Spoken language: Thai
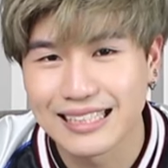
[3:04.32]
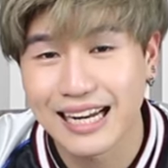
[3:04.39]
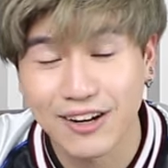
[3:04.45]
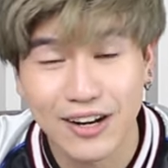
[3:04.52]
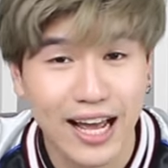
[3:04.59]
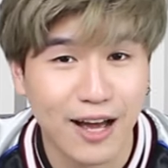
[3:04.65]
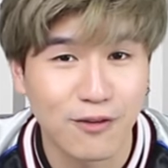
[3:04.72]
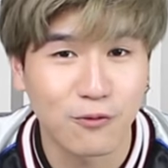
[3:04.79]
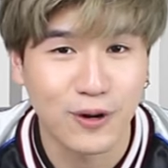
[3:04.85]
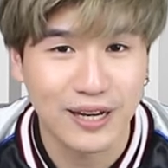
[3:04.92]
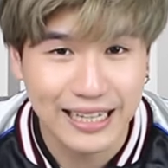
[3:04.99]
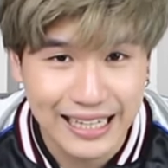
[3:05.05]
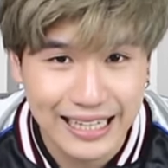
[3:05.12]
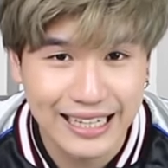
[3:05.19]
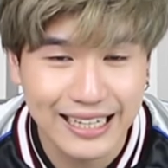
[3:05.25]
อได้แล้วนะครับ วัน
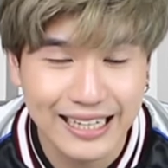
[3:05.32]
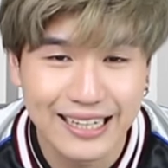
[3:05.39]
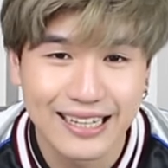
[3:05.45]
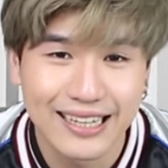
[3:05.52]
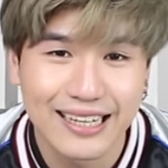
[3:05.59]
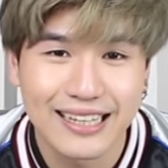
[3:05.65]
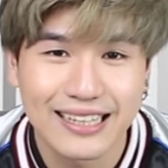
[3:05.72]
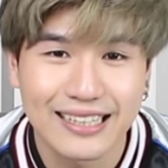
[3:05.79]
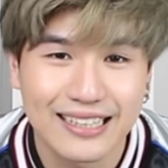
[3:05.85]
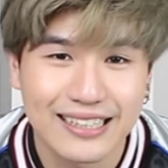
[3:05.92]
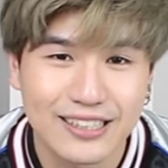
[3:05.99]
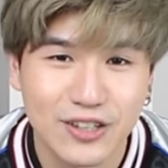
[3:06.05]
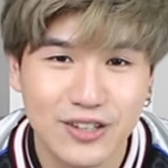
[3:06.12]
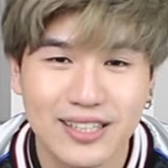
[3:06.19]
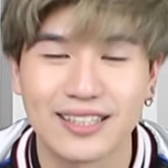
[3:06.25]
นี้
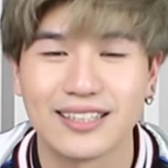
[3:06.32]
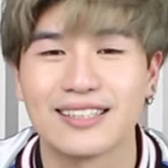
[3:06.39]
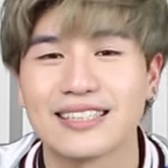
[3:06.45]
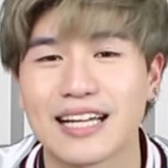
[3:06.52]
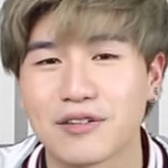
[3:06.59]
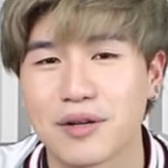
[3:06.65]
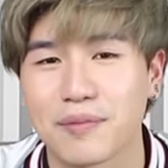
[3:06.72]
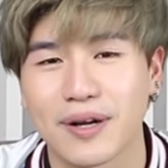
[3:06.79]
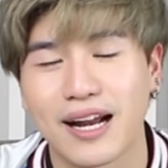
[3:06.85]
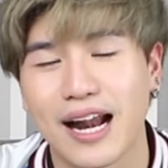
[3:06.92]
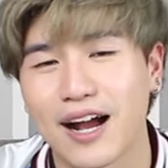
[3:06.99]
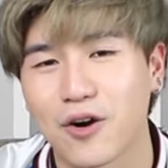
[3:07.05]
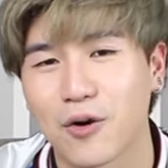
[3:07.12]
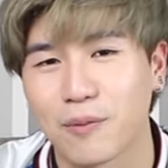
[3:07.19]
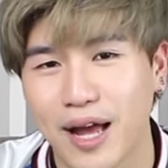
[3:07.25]
จนถึง31มกรา
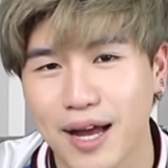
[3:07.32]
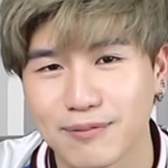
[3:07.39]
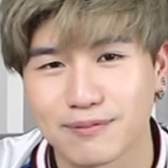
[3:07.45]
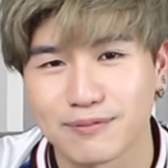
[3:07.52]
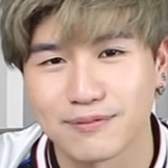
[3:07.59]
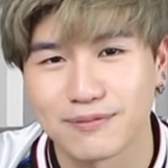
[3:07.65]
คมครับ